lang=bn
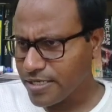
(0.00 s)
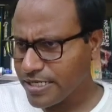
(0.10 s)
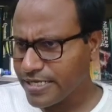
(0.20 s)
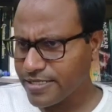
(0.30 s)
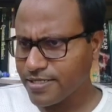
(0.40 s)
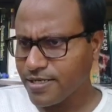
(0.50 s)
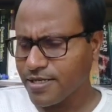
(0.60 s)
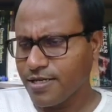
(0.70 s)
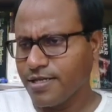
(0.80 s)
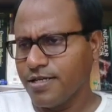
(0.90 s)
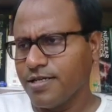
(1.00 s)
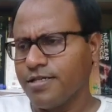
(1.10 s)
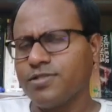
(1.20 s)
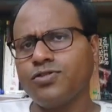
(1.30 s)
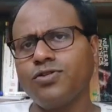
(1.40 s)
ঠিক আছে
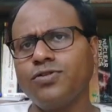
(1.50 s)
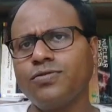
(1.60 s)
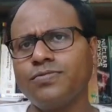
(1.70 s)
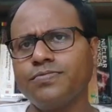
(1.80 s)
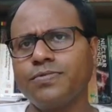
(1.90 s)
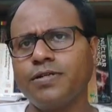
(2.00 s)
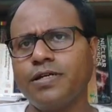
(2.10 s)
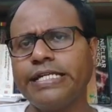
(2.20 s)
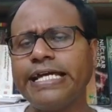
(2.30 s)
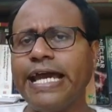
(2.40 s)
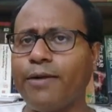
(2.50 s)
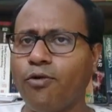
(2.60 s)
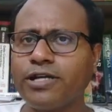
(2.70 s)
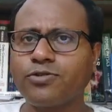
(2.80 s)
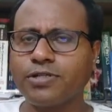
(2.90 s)
তো এটা
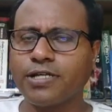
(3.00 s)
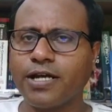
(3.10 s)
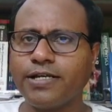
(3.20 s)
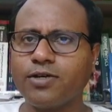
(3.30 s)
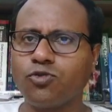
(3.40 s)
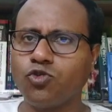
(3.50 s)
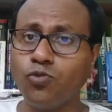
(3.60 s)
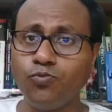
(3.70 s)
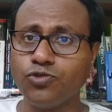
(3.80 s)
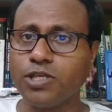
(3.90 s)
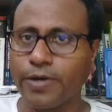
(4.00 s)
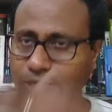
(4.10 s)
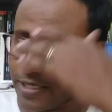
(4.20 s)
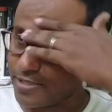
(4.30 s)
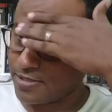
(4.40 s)
অ্যাভয়েড করে থাকাটা খুব
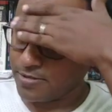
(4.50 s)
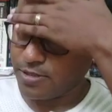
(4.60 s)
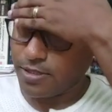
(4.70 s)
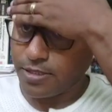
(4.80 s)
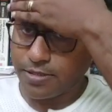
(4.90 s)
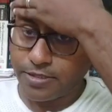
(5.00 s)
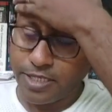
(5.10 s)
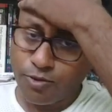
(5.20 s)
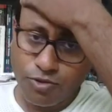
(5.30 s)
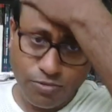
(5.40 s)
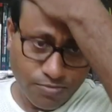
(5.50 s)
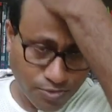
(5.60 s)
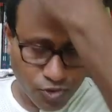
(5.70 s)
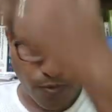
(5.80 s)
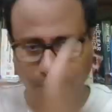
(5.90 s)
বুদ্ধিমানের কাজ মানে যে কোনো
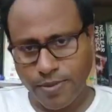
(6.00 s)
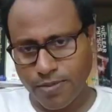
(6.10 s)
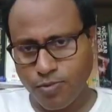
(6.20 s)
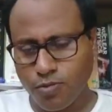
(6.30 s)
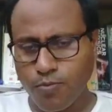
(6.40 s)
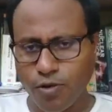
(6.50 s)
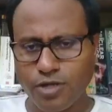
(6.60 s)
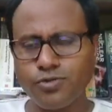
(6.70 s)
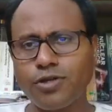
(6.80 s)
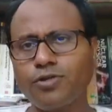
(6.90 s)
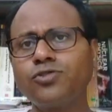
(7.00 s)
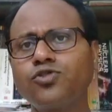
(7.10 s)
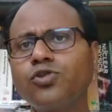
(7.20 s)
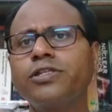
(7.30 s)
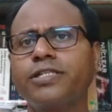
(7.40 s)
সময় মানে বলবো পড়াশোনা যখন
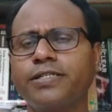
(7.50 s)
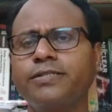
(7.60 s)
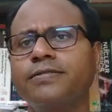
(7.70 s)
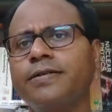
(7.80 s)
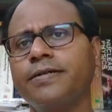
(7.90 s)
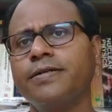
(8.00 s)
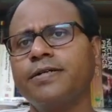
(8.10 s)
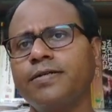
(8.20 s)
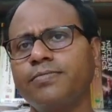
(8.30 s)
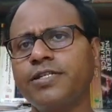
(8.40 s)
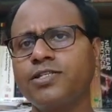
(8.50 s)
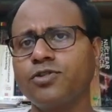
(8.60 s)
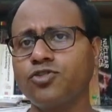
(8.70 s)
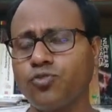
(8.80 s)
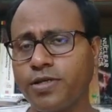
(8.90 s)
চলছে বিশেষ
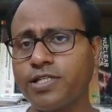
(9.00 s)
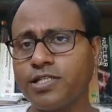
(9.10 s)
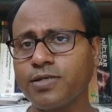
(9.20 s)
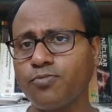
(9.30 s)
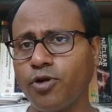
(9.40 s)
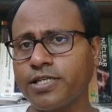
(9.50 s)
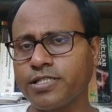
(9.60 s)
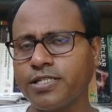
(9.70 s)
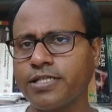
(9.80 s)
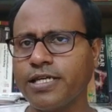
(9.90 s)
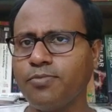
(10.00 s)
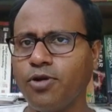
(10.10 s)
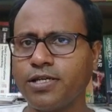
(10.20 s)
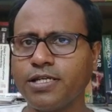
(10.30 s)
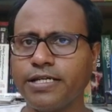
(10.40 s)
করে তোমাদের যে বয়সটা সেই
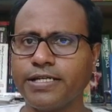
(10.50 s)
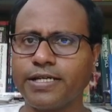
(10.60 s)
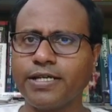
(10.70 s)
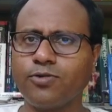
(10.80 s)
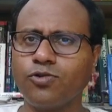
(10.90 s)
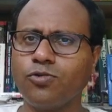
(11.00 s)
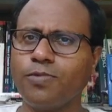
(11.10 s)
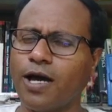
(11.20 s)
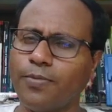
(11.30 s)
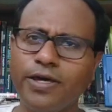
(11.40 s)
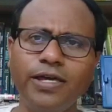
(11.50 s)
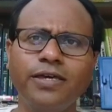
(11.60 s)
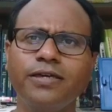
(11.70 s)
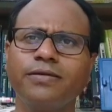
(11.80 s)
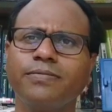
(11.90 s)
বয়সে এটাকে কোনোভাবেই
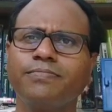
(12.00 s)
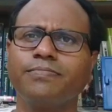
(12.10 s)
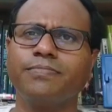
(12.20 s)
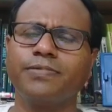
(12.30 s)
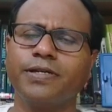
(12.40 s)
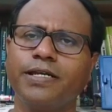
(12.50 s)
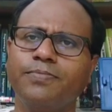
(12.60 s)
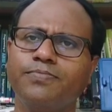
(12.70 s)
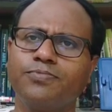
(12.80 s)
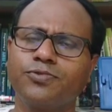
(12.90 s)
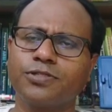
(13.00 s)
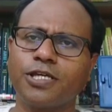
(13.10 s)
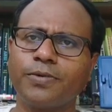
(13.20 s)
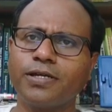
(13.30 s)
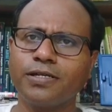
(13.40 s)
এই
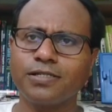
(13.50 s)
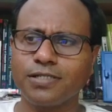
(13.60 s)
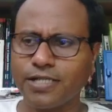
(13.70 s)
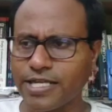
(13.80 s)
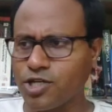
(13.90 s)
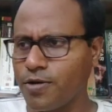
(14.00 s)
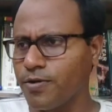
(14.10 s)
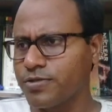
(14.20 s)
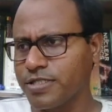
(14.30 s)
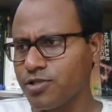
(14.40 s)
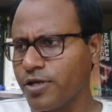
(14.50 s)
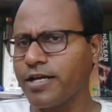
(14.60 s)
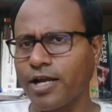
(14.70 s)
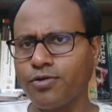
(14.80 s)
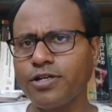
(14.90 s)
প্রস্তাবে রাজি হওয়া উচিত নয়
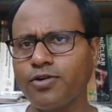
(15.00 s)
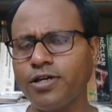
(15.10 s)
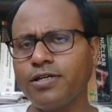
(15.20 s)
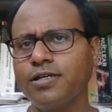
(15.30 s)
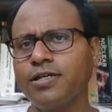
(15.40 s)
কারোরই নয়